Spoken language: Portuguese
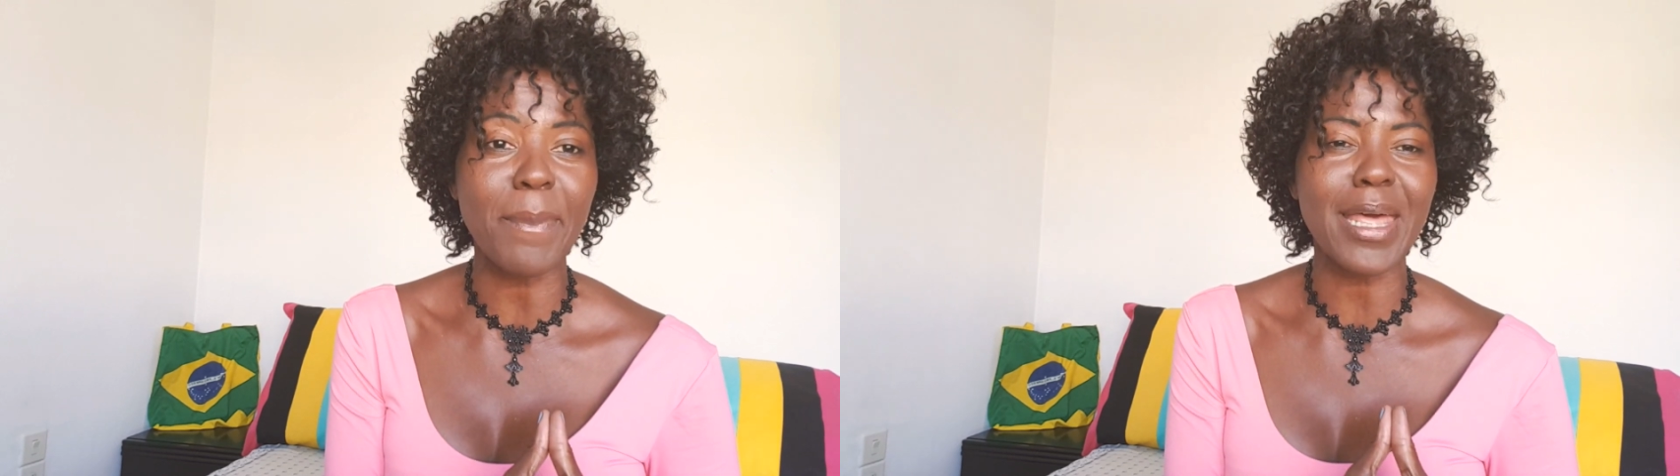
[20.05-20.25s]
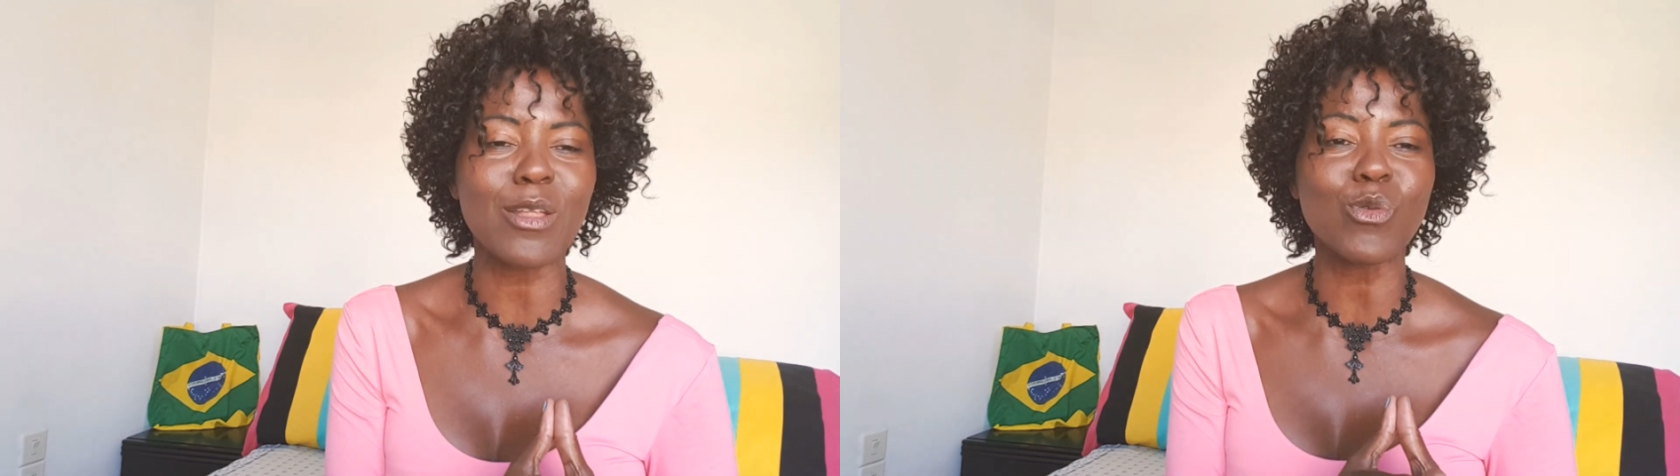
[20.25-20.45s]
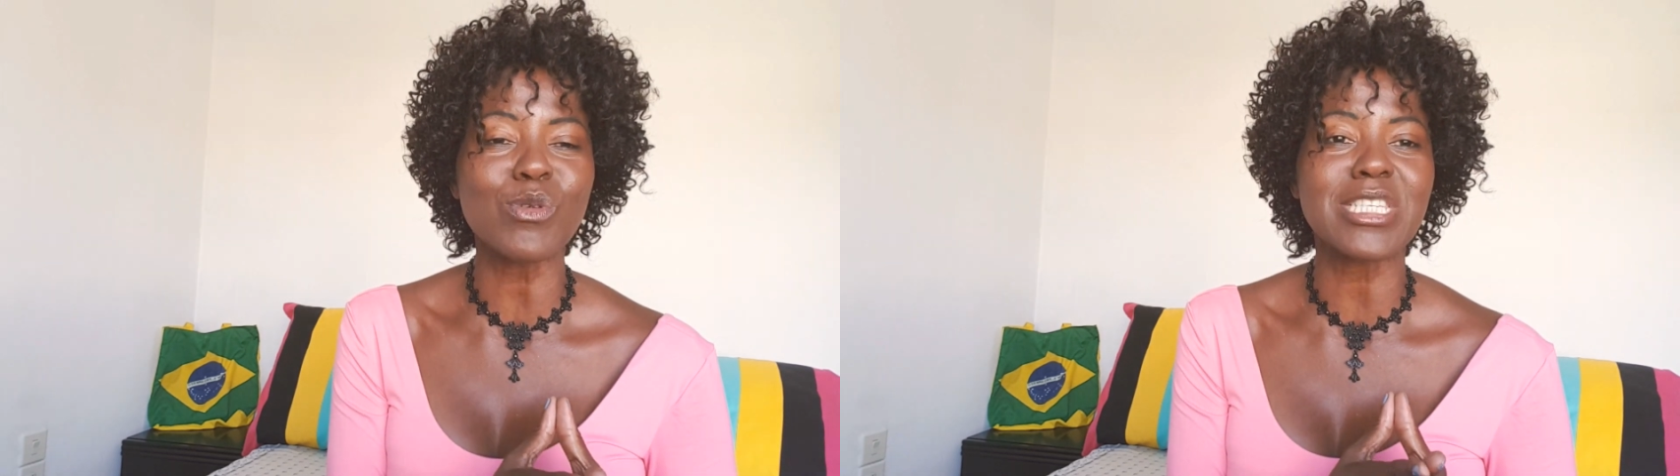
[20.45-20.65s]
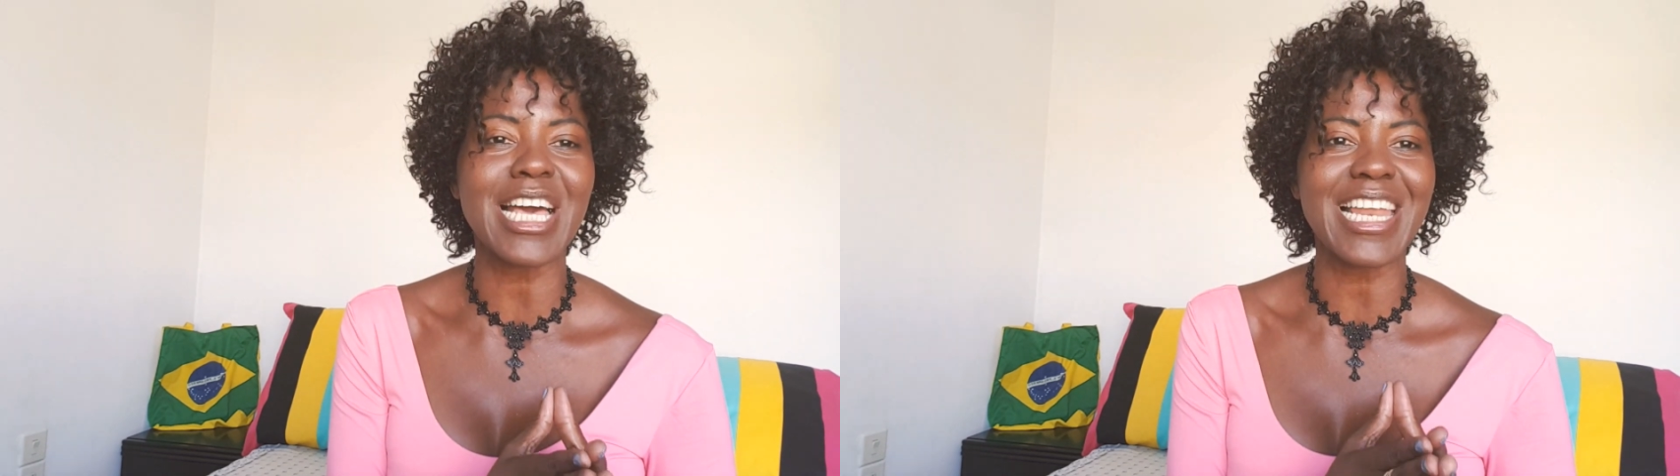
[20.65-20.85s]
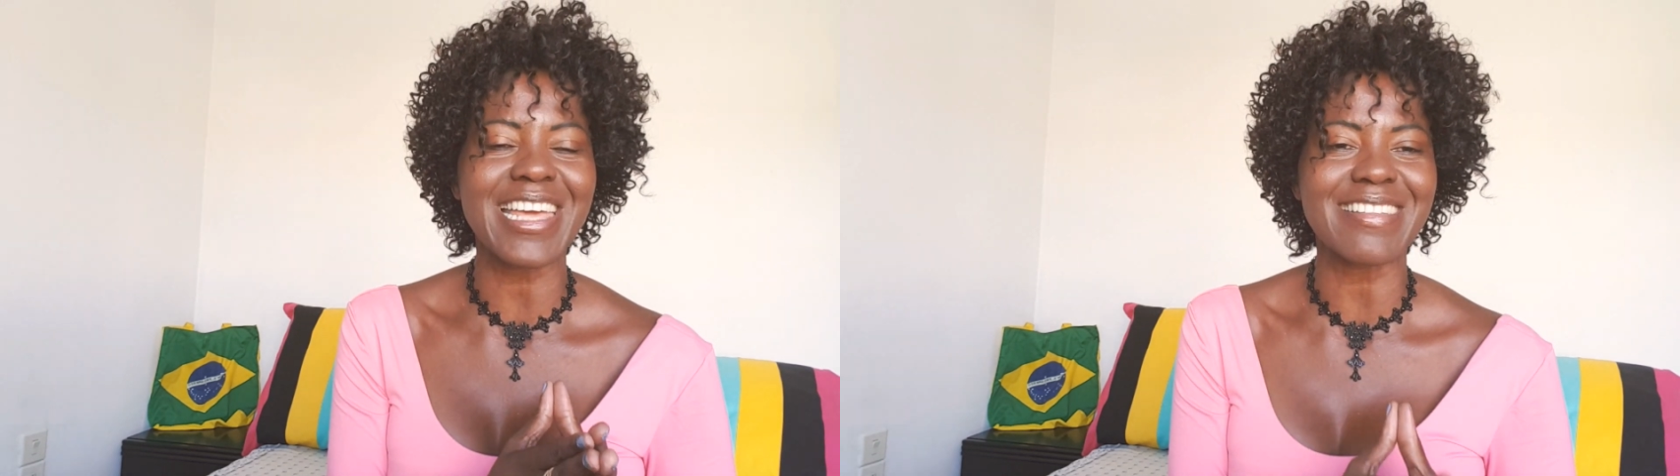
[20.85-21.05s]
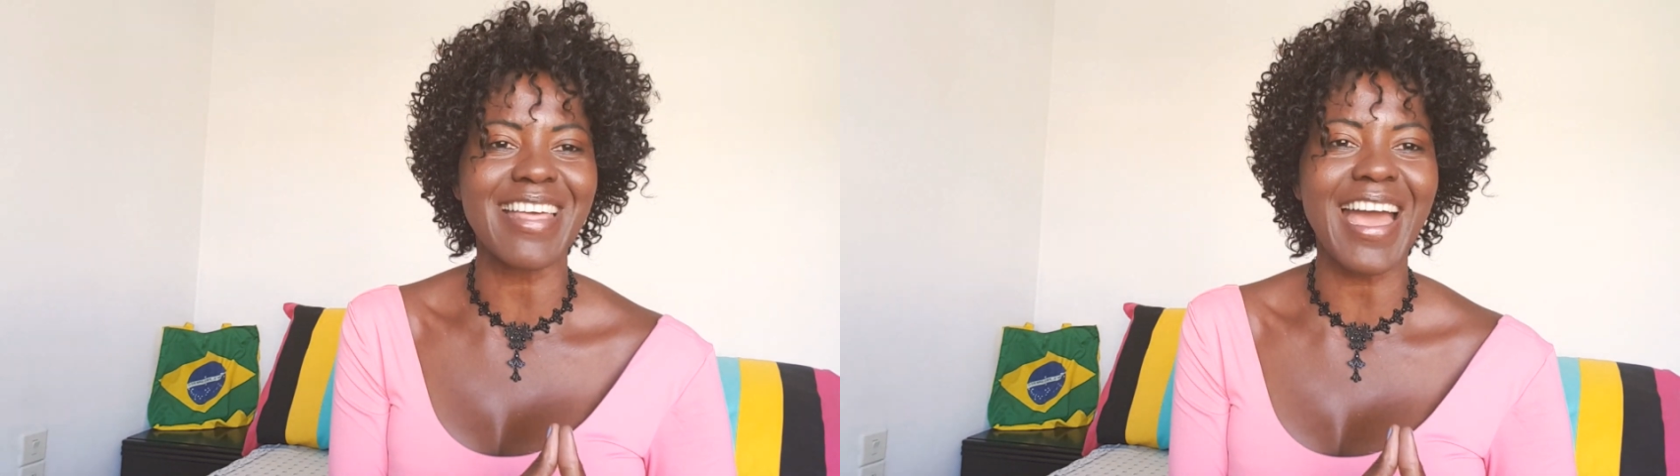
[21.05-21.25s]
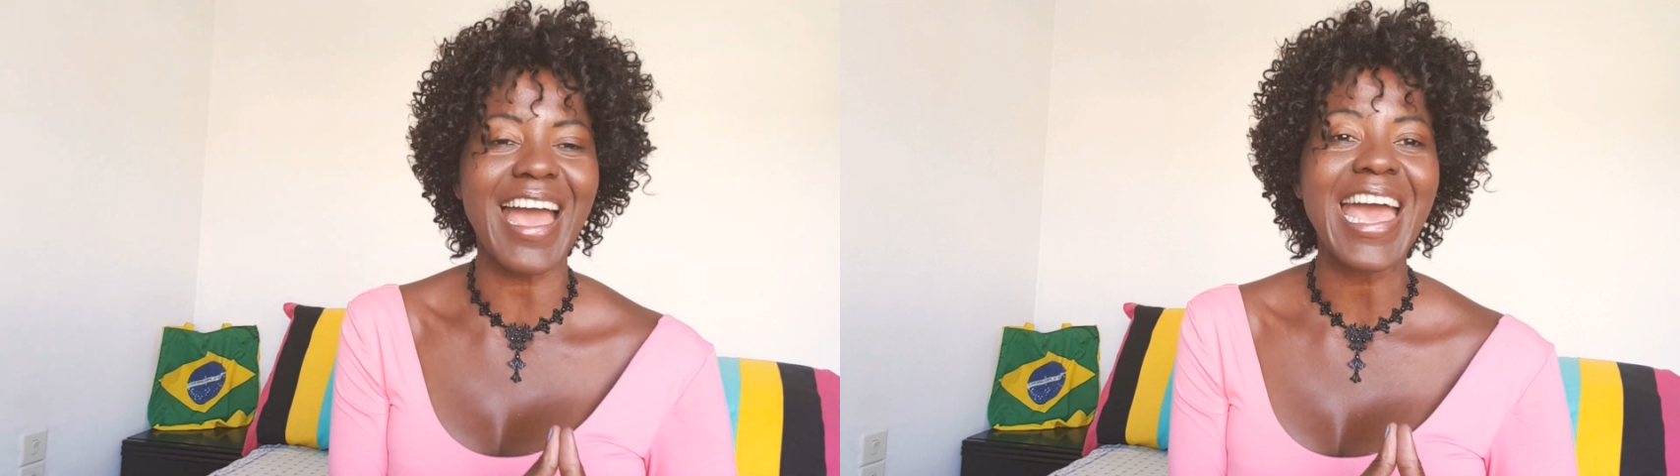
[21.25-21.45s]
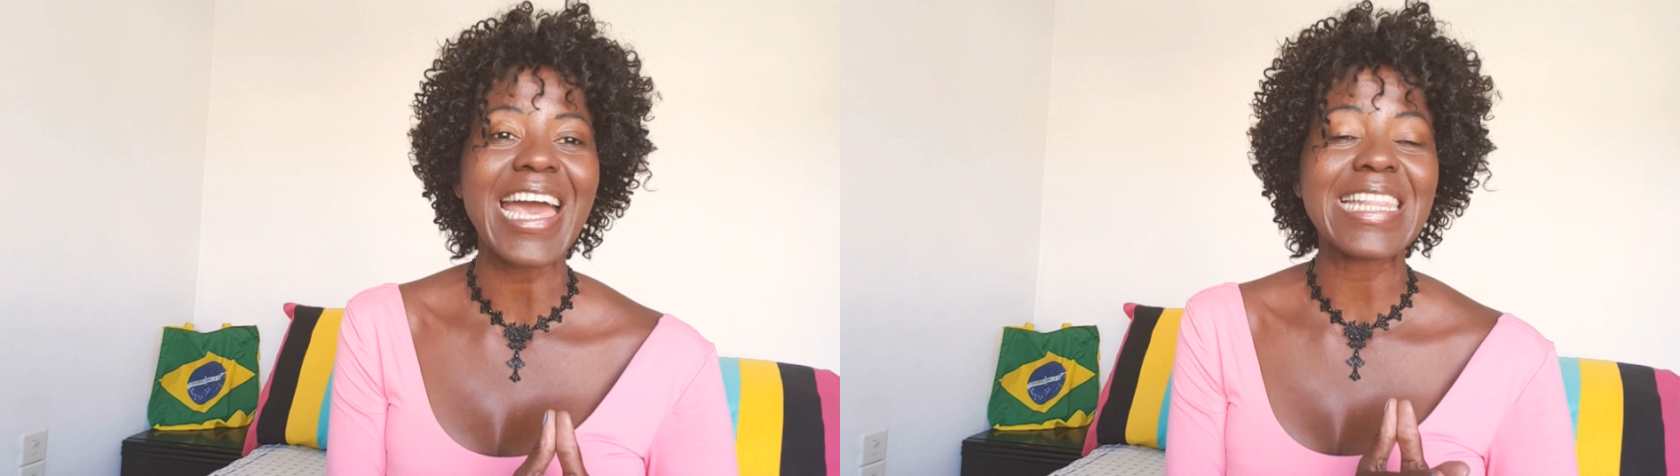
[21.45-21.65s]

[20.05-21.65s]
para nos alertar